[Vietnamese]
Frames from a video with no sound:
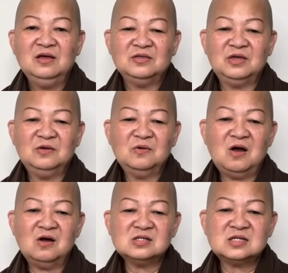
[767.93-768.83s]
chịu
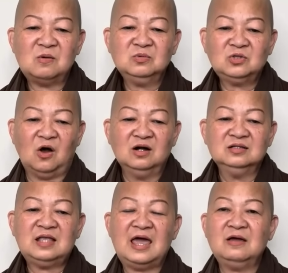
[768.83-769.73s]
khó sống
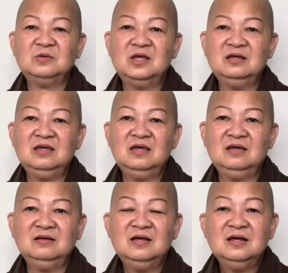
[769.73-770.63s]
thuận theo thiên
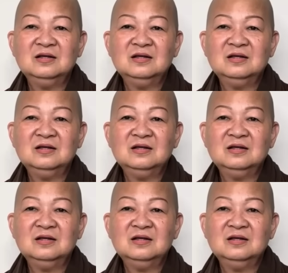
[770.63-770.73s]
nhiên,